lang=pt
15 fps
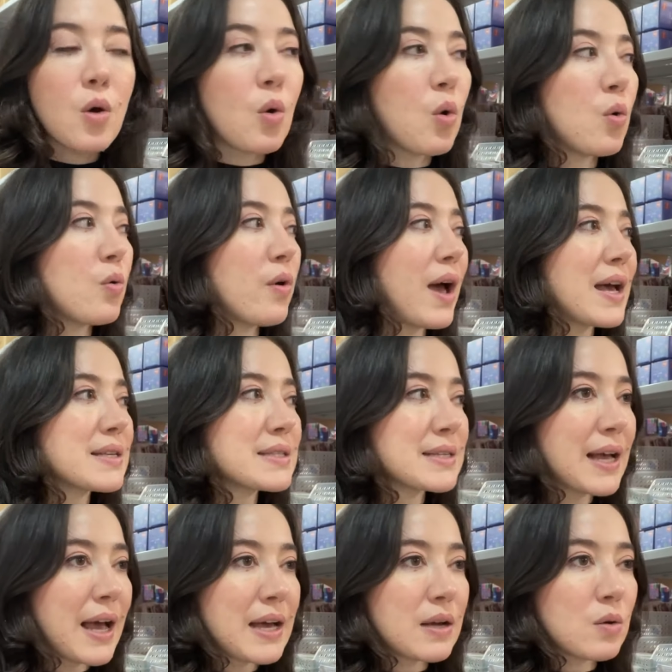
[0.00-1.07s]
com, as,
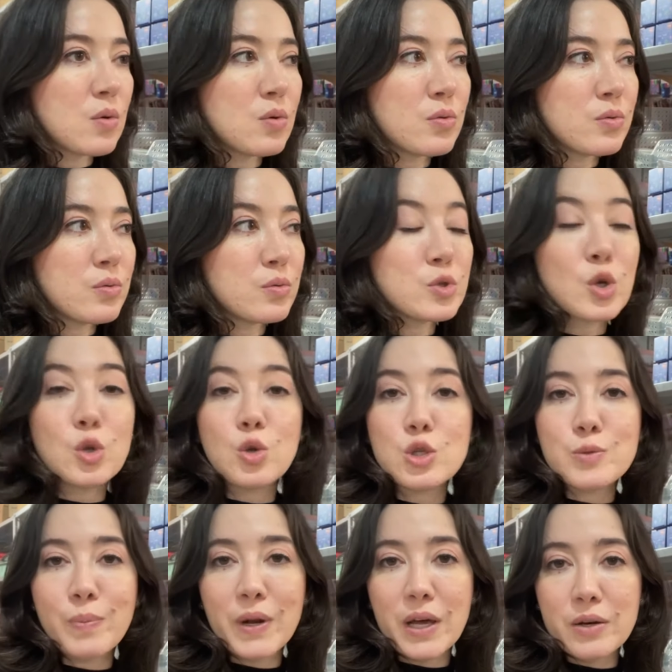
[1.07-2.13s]
com os
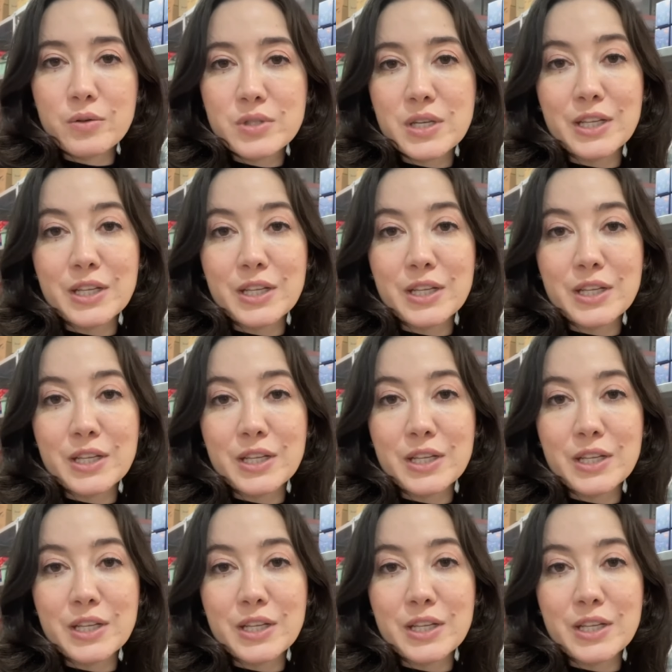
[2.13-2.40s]
outros planos.